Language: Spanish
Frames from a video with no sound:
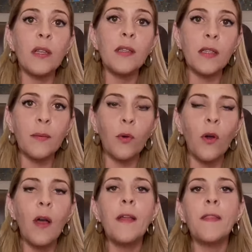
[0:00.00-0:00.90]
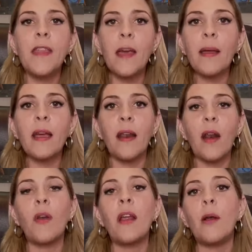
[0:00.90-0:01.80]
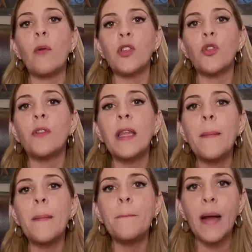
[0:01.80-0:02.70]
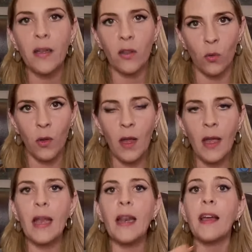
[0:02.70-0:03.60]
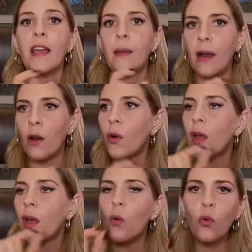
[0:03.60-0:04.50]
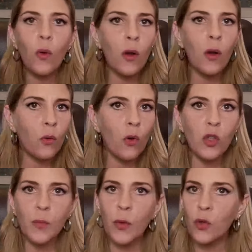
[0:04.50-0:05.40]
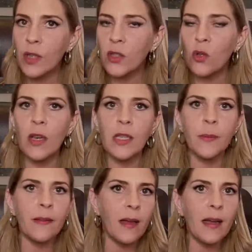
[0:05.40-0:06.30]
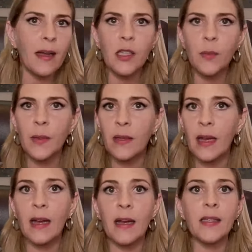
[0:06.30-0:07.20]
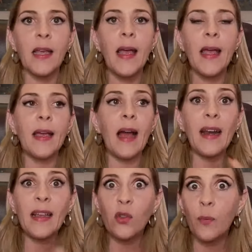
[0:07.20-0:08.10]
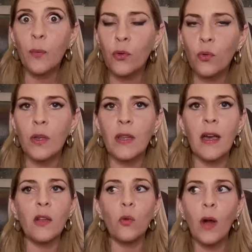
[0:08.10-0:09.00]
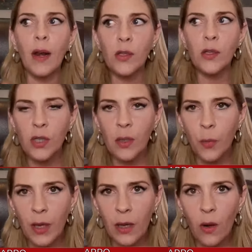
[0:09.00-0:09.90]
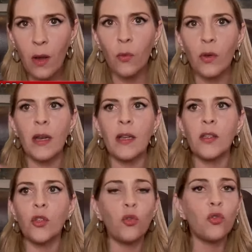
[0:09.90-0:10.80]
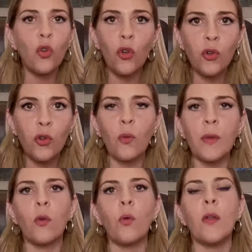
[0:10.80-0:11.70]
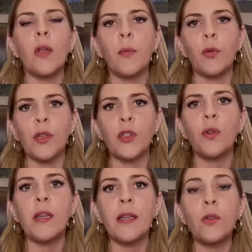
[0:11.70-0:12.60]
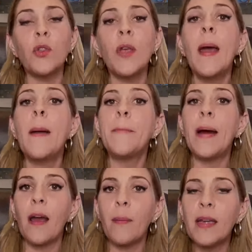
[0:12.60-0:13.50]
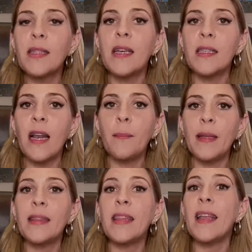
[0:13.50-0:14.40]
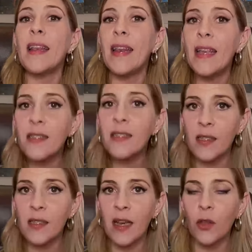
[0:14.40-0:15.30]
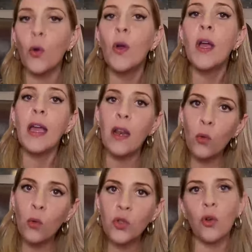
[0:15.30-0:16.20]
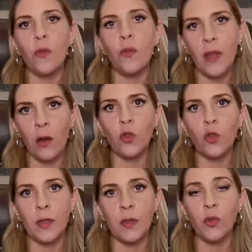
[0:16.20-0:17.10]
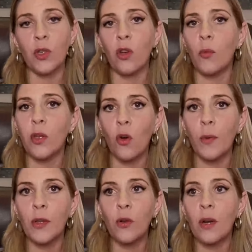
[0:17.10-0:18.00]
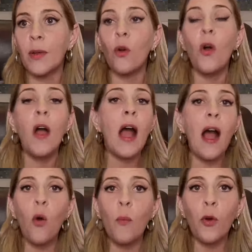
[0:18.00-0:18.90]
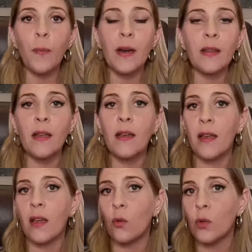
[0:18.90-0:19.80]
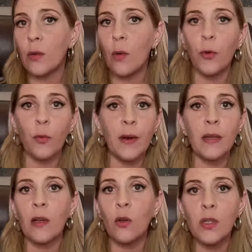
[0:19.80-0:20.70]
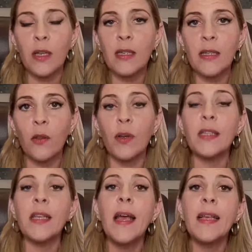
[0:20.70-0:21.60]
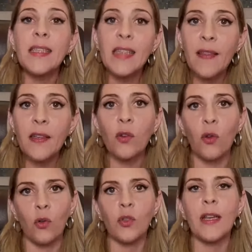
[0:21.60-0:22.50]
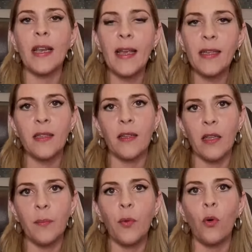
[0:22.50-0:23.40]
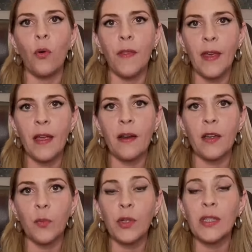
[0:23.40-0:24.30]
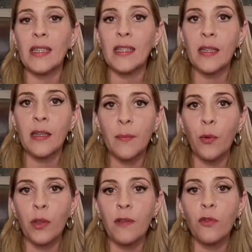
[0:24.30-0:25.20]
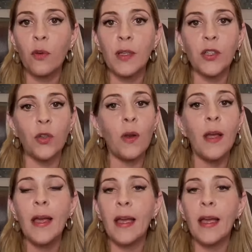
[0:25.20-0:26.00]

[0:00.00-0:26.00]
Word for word: intensivo, debe generar una evaluación de impacto en la que valore uno a uno los procesos, las ventajas, desventajas, eh, áreas de oportunidad, lugares donde se puede generar una vulneración, todo lo vinculado a la protección de datos, para ver si es realmente necesario el uso de los mismos. Y como te comento, Ramiro, aún por parte del Ejecutivo, por parte de los legisladores, se desconocen este tipo de respuestas, este tipo de información